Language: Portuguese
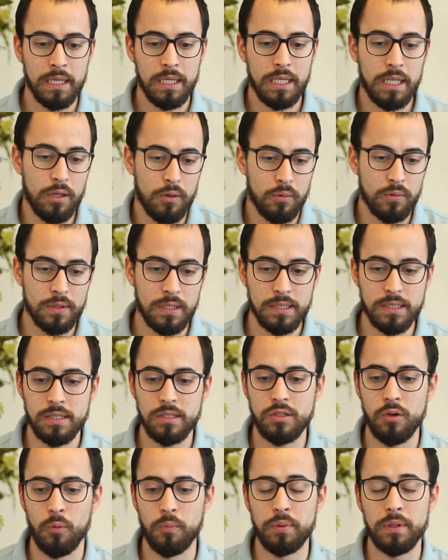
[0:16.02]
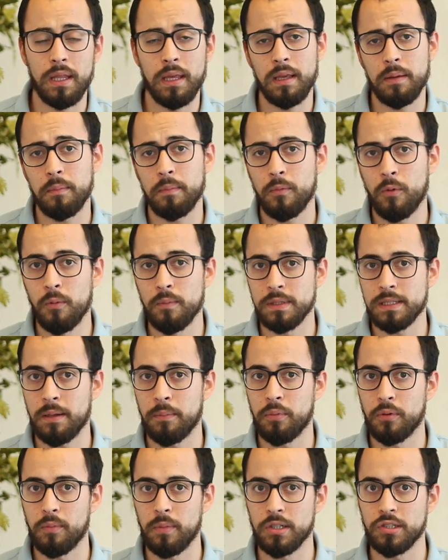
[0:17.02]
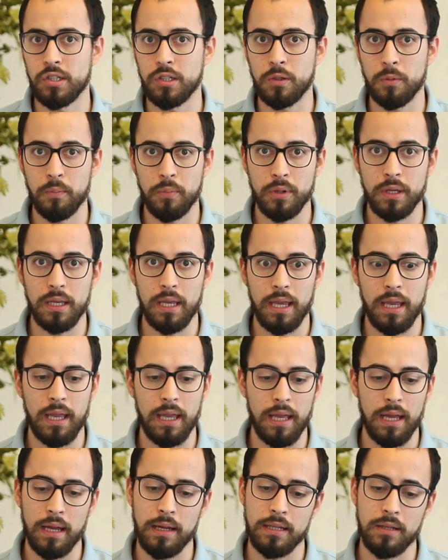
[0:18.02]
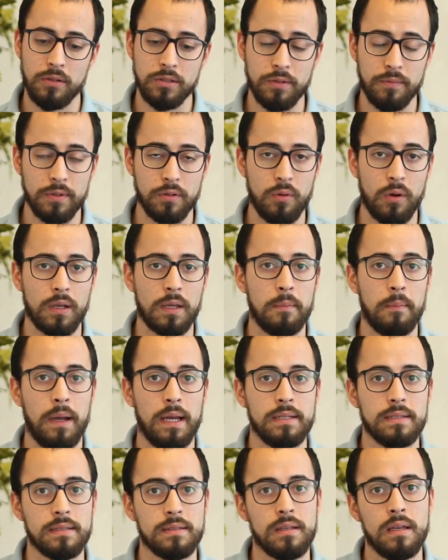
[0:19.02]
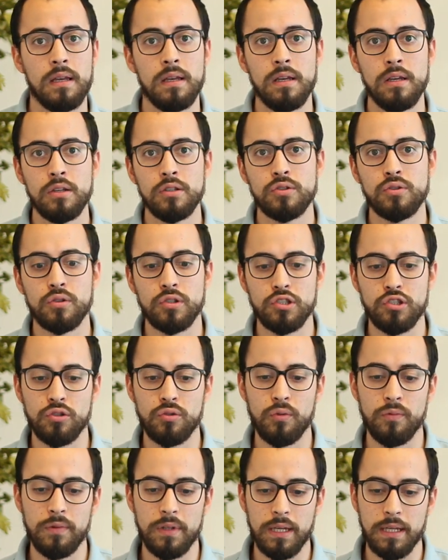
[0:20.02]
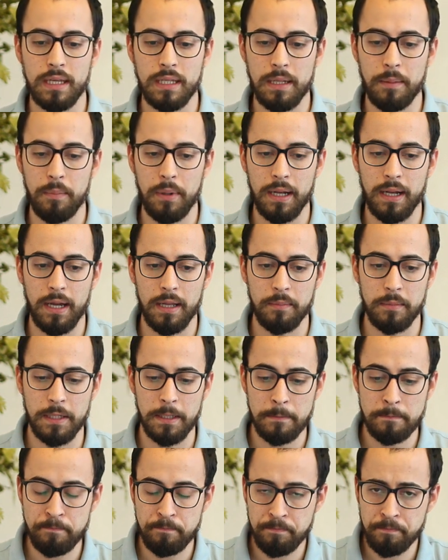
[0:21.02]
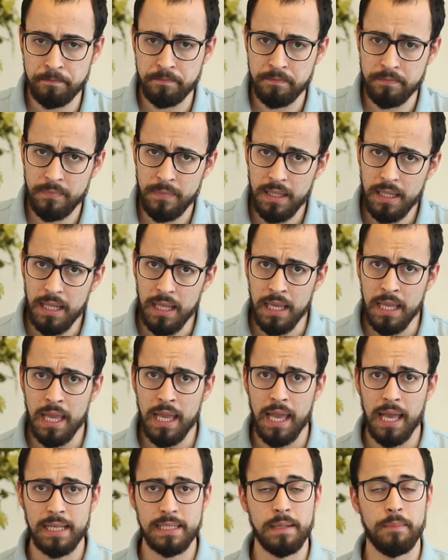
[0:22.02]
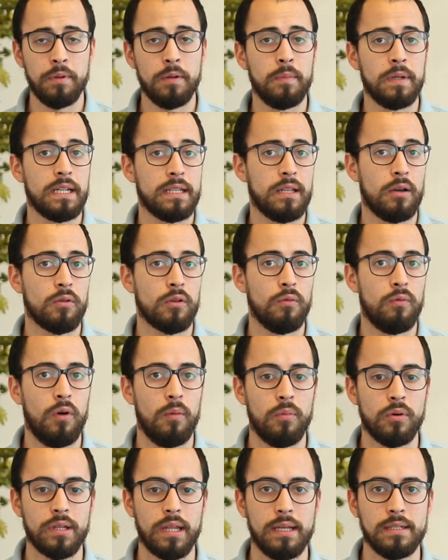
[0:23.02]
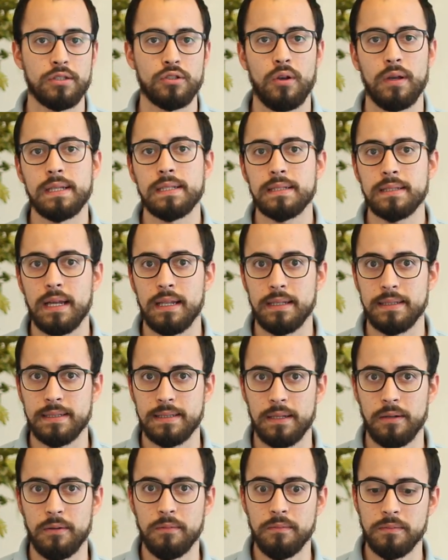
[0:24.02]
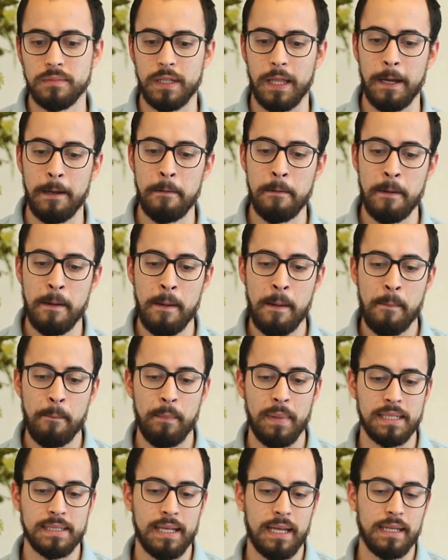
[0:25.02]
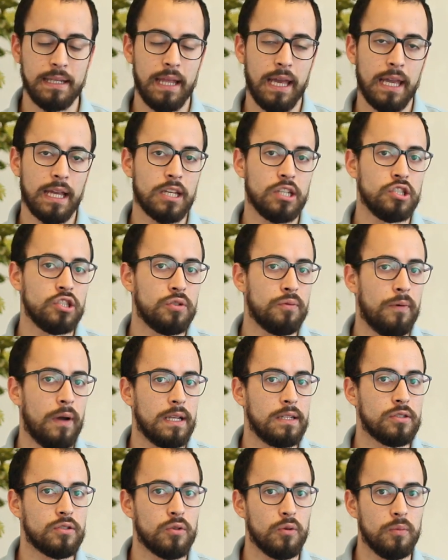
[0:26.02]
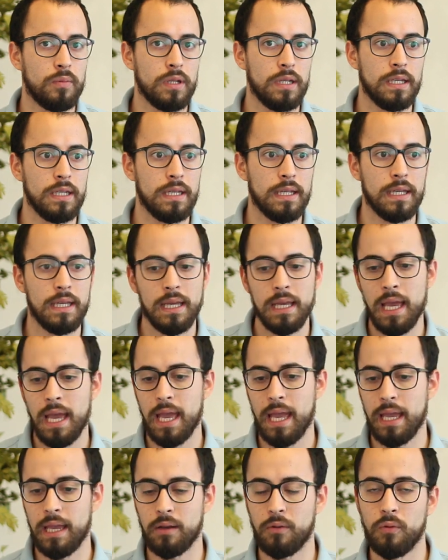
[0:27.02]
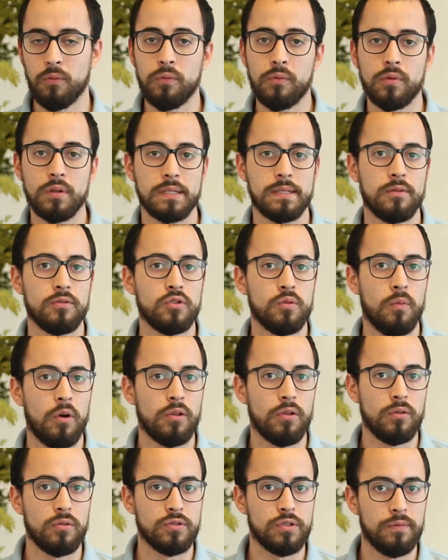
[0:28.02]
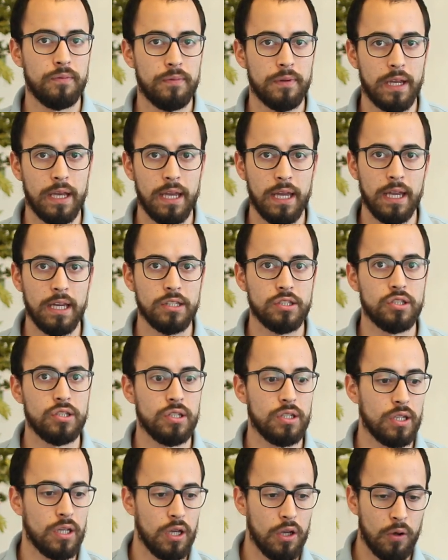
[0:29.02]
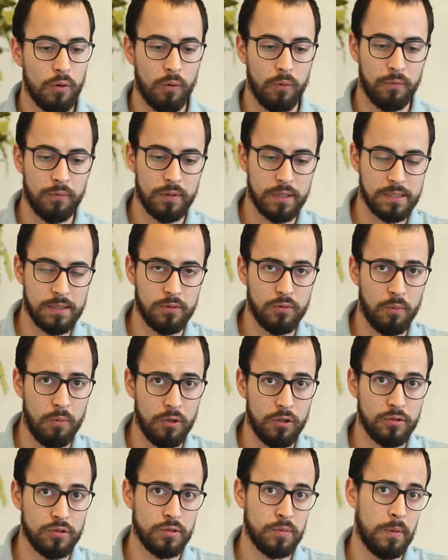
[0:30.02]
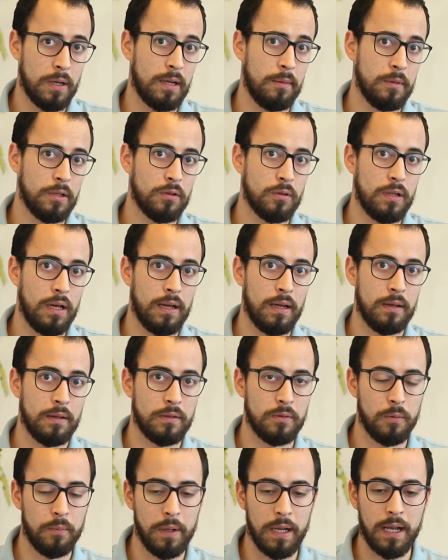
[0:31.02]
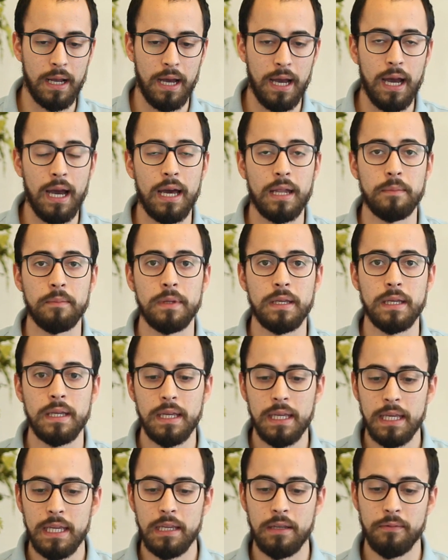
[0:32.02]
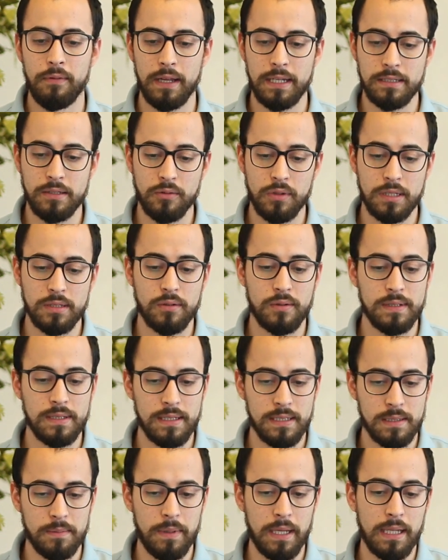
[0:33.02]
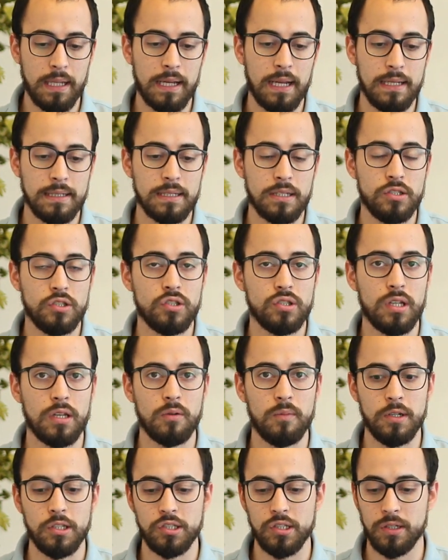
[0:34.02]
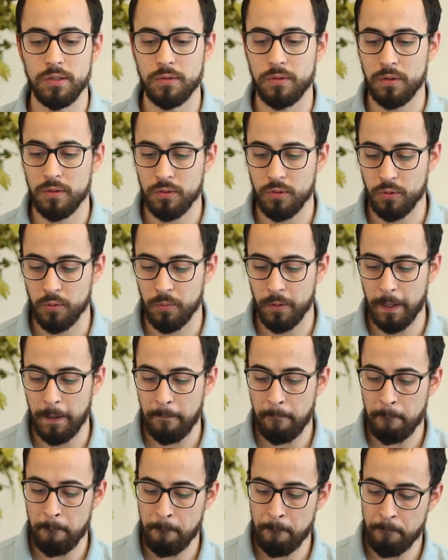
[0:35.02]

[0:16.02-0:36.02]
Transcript: e eu decidi, optei começar por Magento porque é a loja virtual que mais surge dúvida aqui na Pagarme. Essa primeira tal que eu vou abordar só a instalação, tá? Mas a ideia é que a gente fale sobre é, configuração de módulo de frete, configuração do módulo de pagamento da, do Pagarme e várias outras coisinhas bem legais que a gente tem no Magento, tudo bem?